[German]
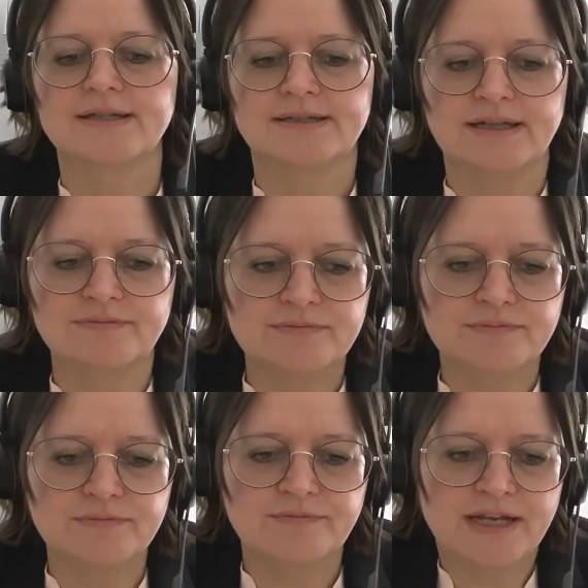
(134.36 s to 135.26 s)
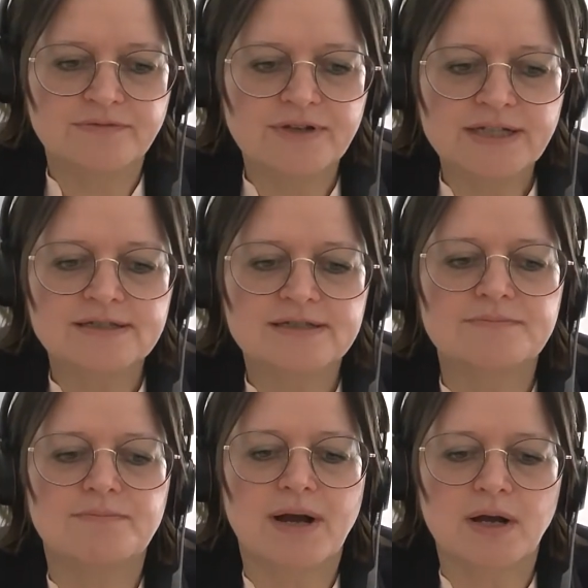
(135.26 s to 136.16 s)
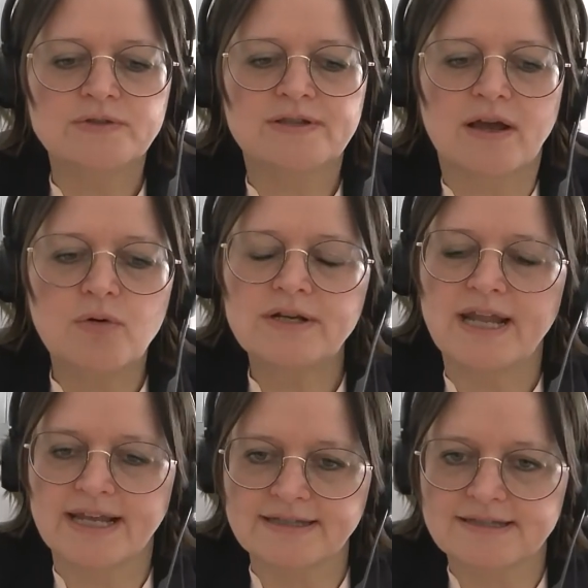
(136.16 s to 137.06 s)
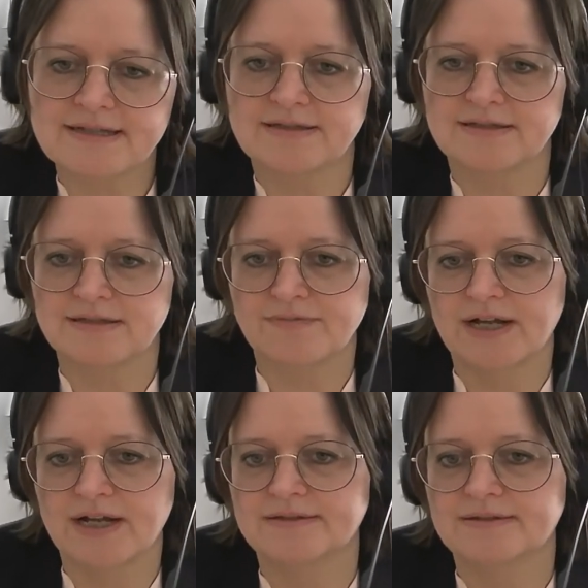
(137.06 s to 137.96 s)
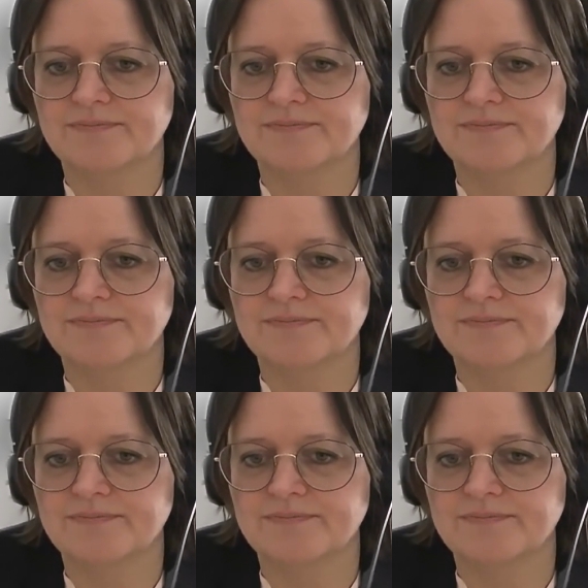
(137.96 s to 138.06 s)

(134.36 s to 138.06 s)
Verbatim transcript: dann entwickelt die Maus auch ein ängstliches Verhalten.